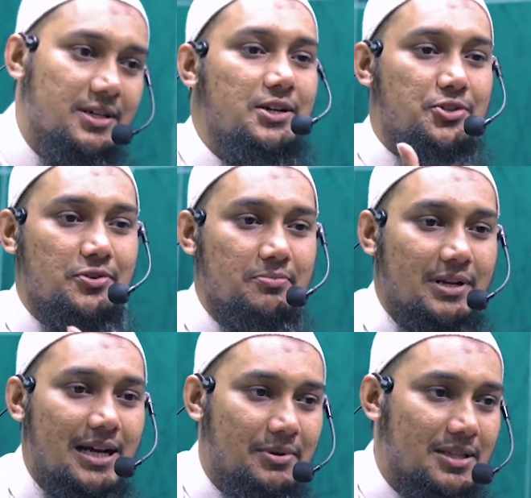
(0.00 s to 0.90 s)
জেনারেশন
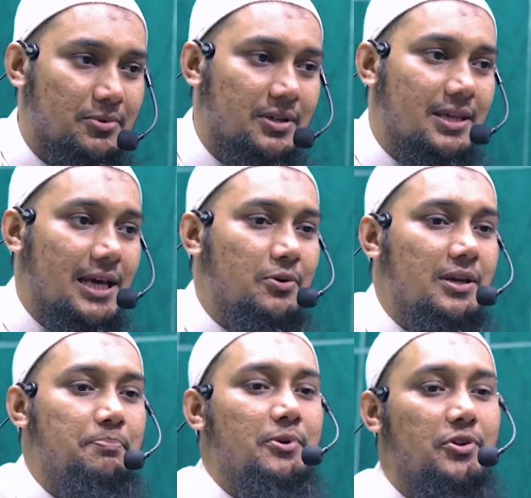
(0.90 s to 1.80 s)
মানে আমাদের মধ্যে
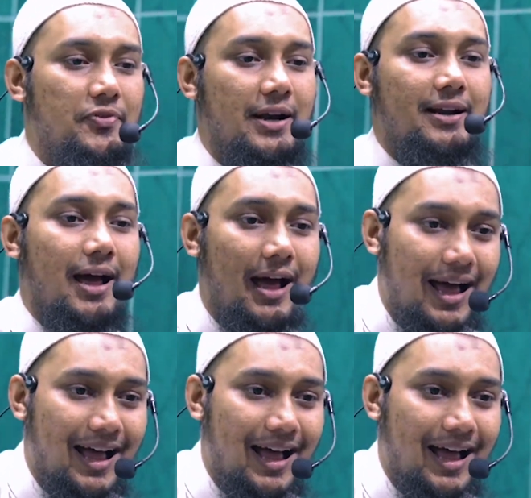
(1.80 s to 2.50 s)
কেউই পিউরিফাইড না